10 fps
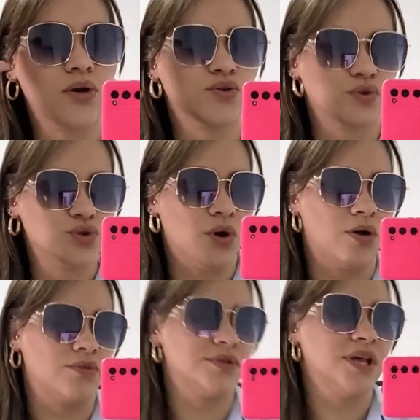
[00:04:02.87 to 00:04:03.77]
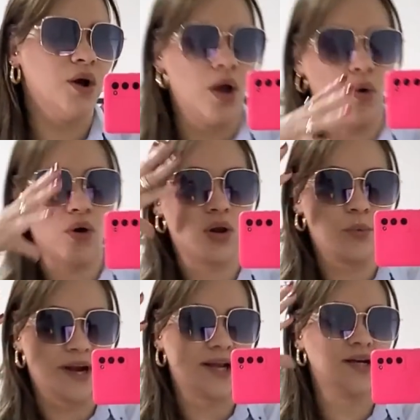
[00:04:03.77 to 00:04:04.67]
óculos, tô de óculos. É um clon
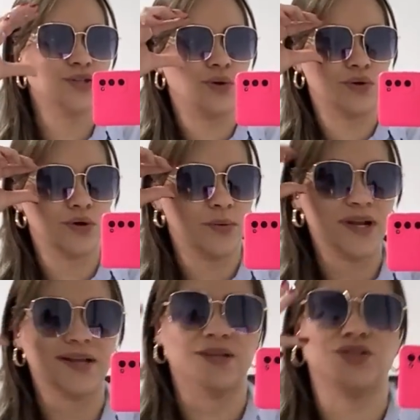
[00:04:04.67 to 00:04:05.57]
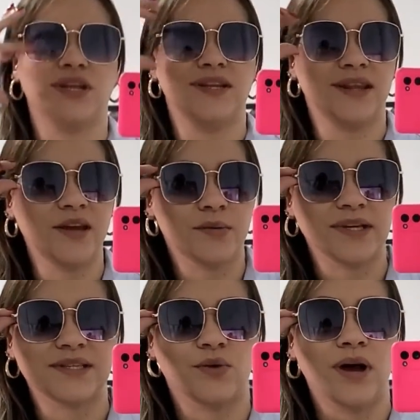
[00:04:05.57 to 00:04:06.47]
marcante? É um clon marcante. Ele tem
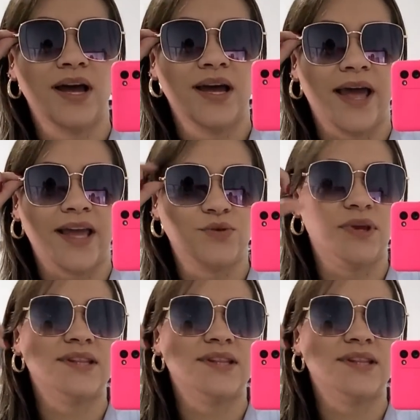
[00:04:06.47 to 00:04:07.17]
armação é, de